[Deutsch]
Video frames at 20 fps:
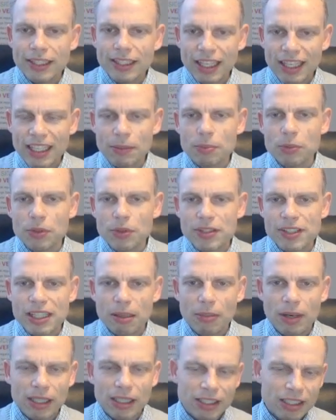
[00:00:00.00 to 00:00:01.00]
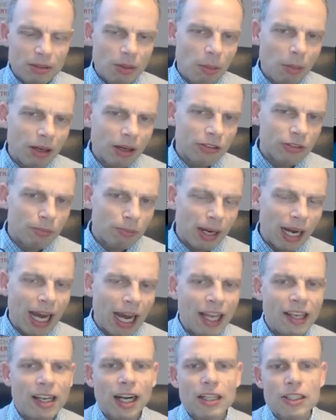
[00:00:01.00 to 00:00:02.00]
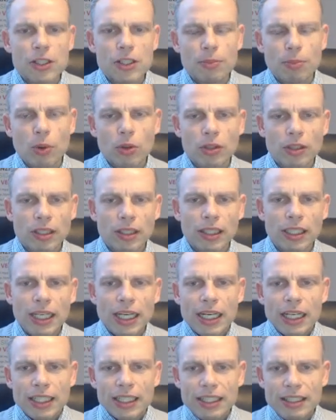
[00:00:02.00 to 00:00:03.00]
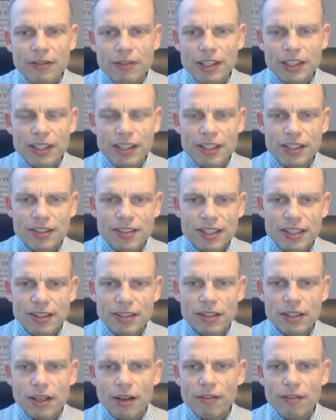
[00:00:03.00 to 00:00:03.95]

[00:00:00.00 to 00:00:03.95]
Da gibt uns der Markt immer mal so ein paar Anhaltspunkte, die wichtig sind.